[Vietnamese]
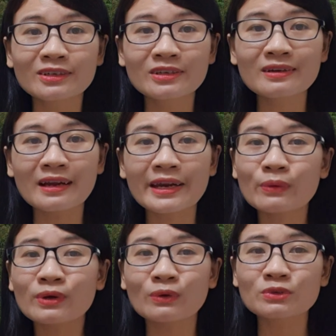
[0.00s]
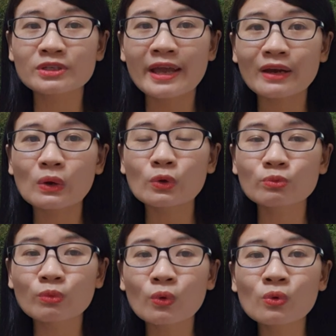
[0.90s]
như là đeo khẩu trang đội
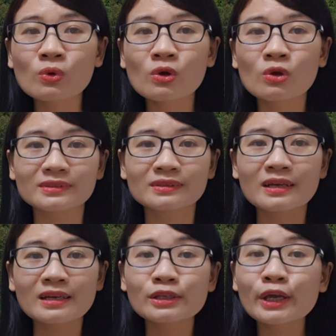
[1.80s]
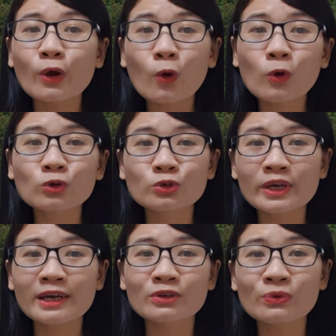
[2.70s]
mũ che ô
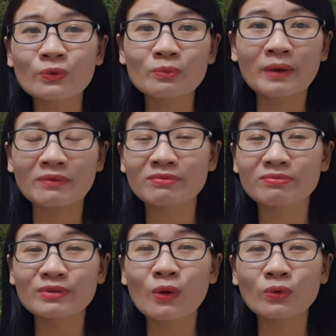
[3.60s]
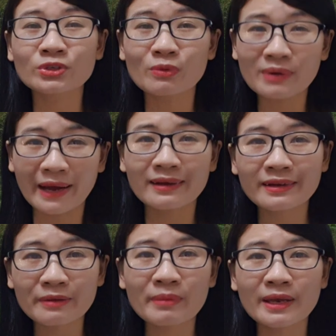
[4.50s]
che dù mặc đồ chống nắng đó
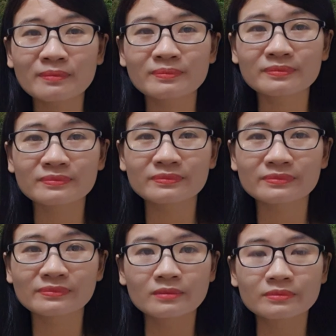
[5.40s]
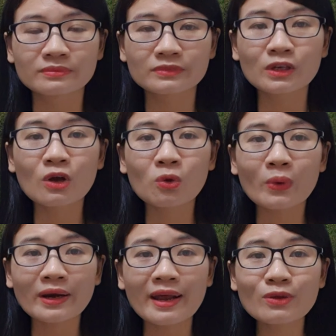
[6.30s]
các bạn
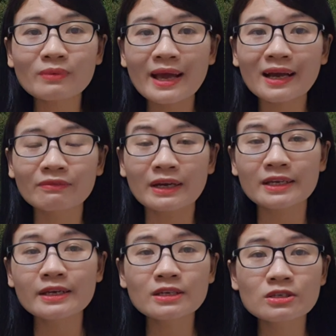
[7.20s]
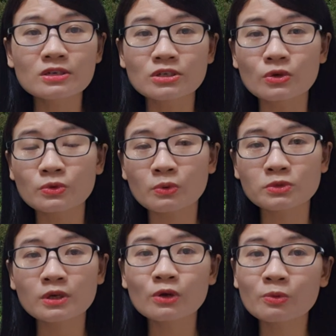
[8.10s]
ngoài ra chúng ta cần phải kiên trì sử dụng
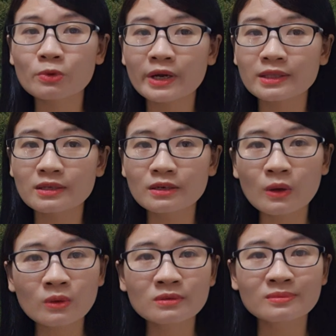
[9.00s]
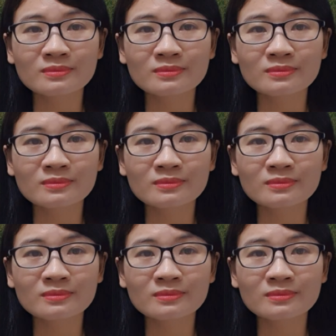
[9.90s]
sodium retinol